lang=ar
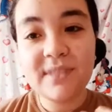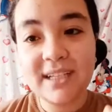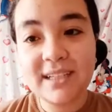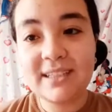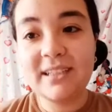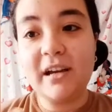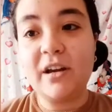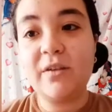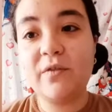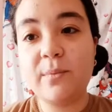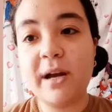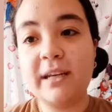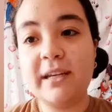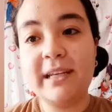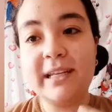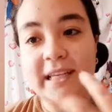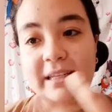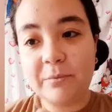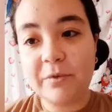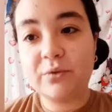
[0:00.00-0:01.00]
تعرفوا بقى ان
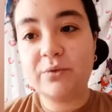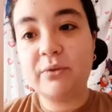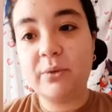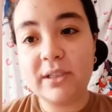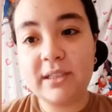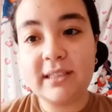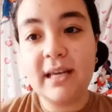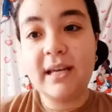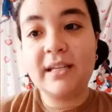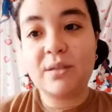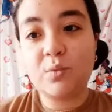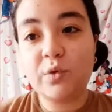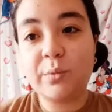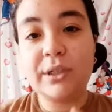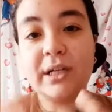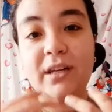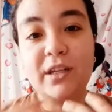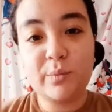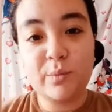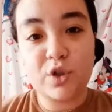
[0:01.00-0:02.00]
المفروض في الوقت ده جسمكم
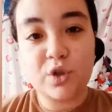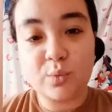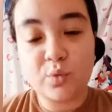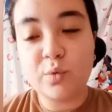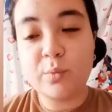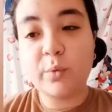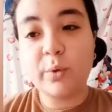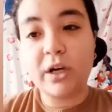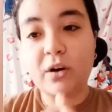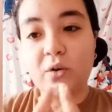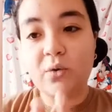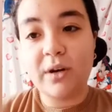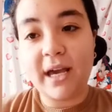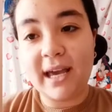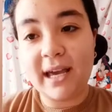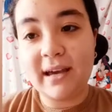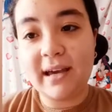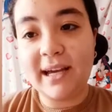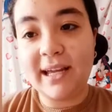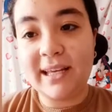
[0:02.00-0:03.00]
بيتخلص من السموم وبيخرج كل
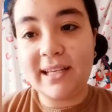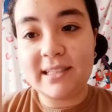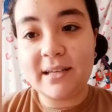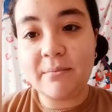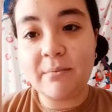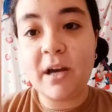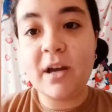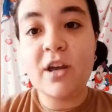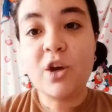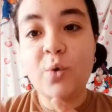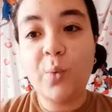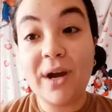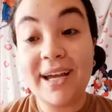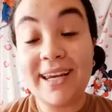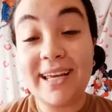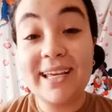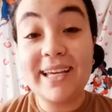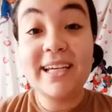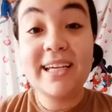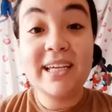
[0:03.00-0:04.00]
حاجه خلايا سامه
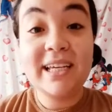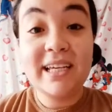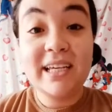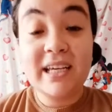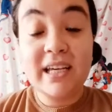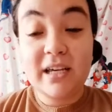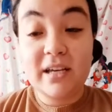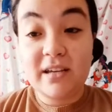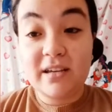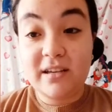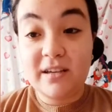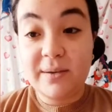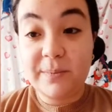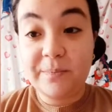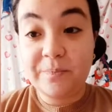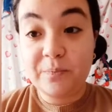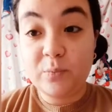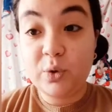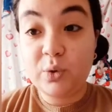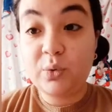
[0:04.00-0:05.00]
وخلايا آه
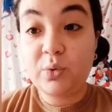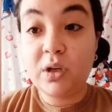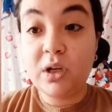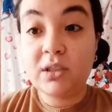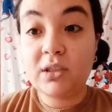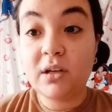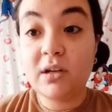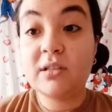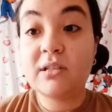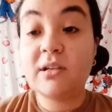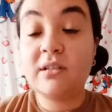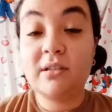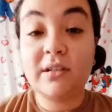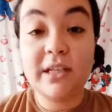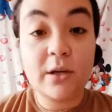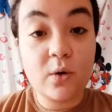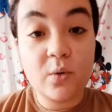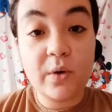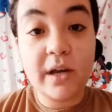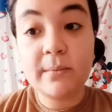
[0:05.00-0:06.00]
ممكن تكون لا قدر الله
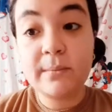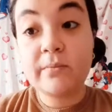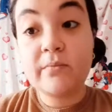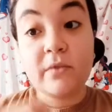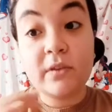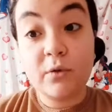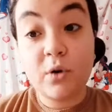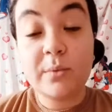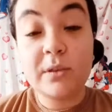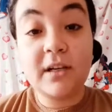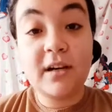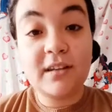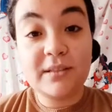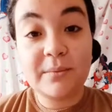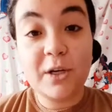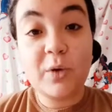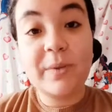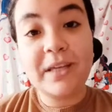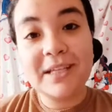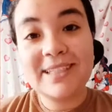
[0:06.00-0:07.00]
سرطانيه جواه هو بيتخلص
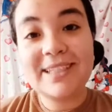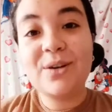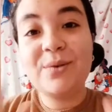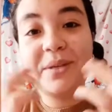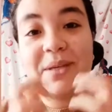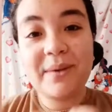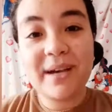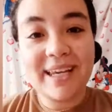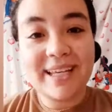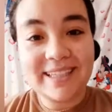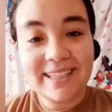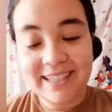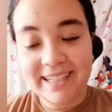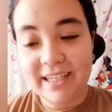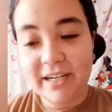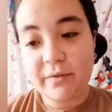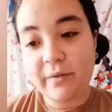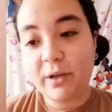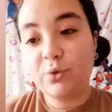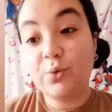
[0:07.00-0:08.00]
منها وبيجددها وبيجيب خلايا ثانيه
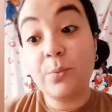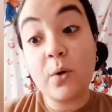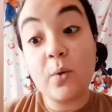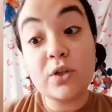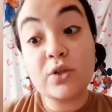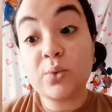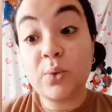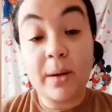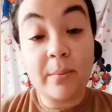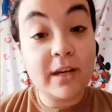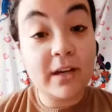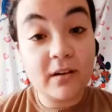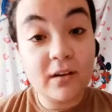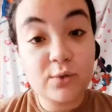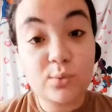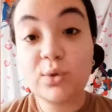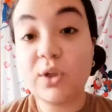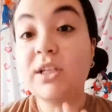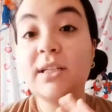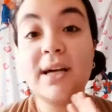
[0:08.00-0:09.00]
غيرها فانتوا بوظتوا العمليه
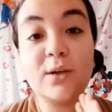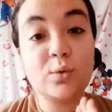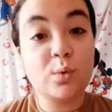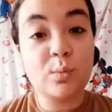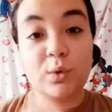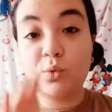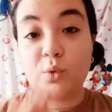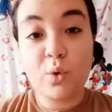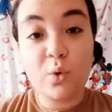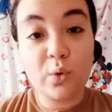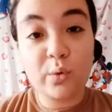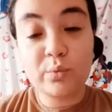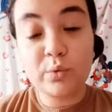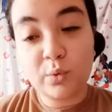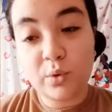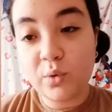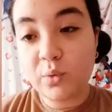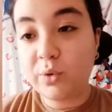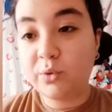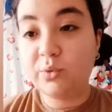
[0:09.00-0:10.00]
خلاص وضيعتوا الموضوع كله
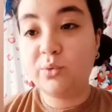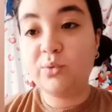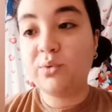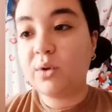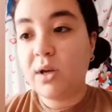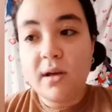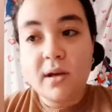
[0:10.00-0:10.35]
منكم وان انتوا